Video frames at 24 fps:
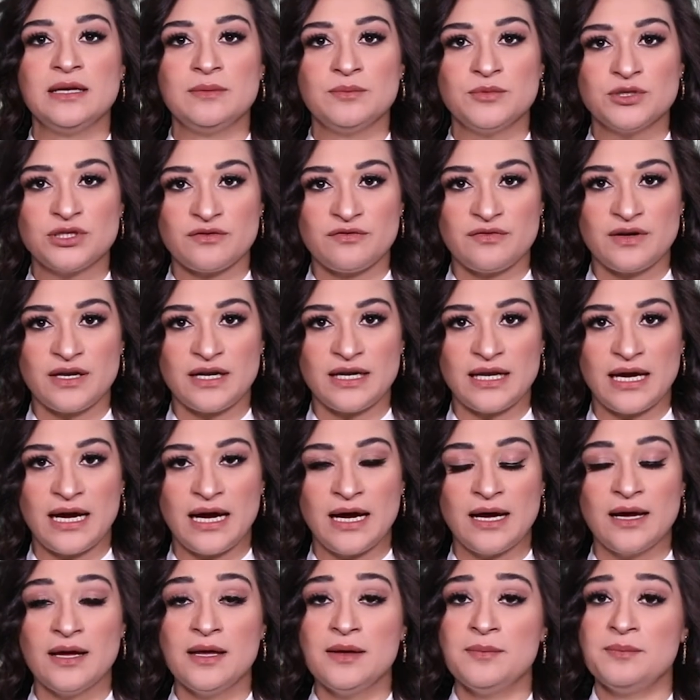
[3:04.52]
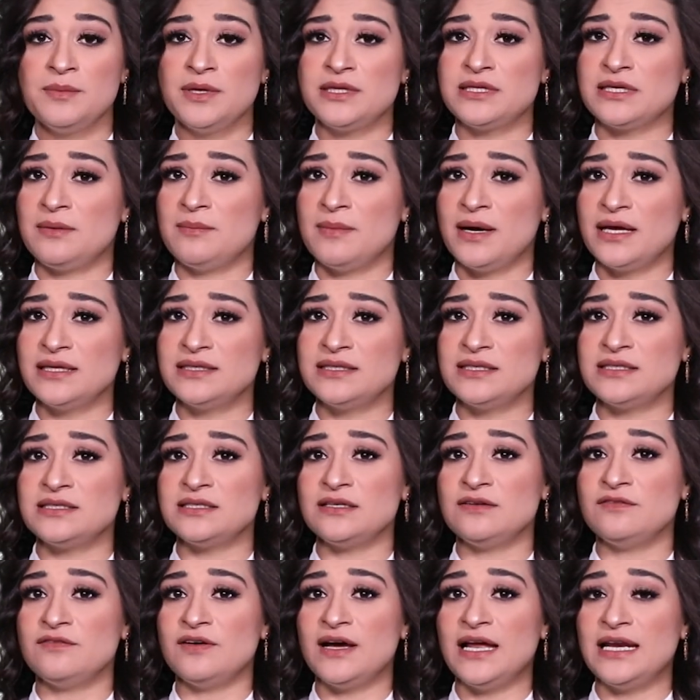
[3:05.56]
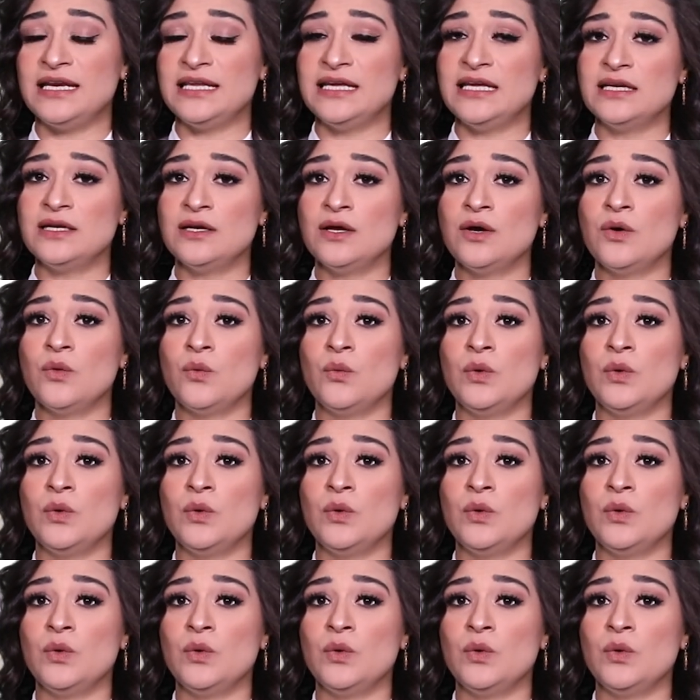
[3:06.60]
المتفرعة مثل مادة الفالين